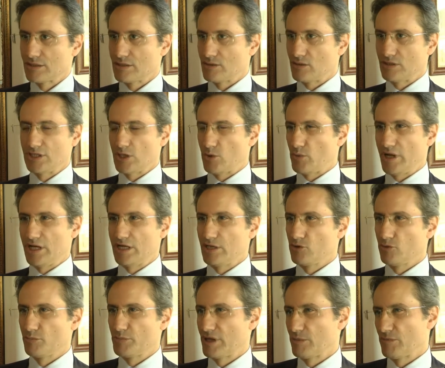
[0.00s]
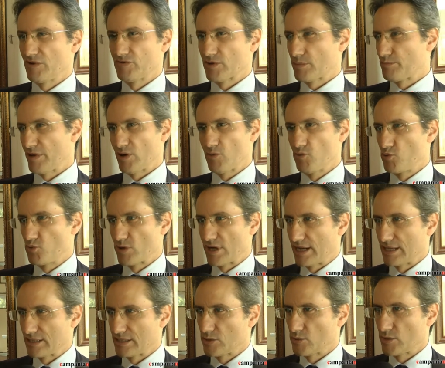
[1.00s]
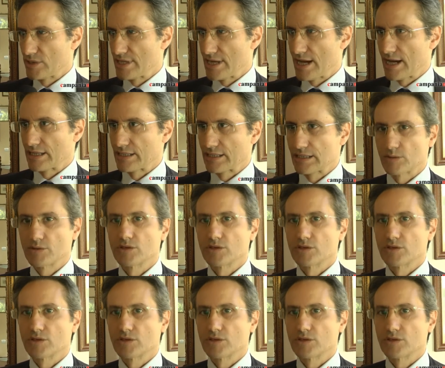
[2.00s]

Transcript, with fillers: di quelli dobbiamo aver paura, di quegli anni,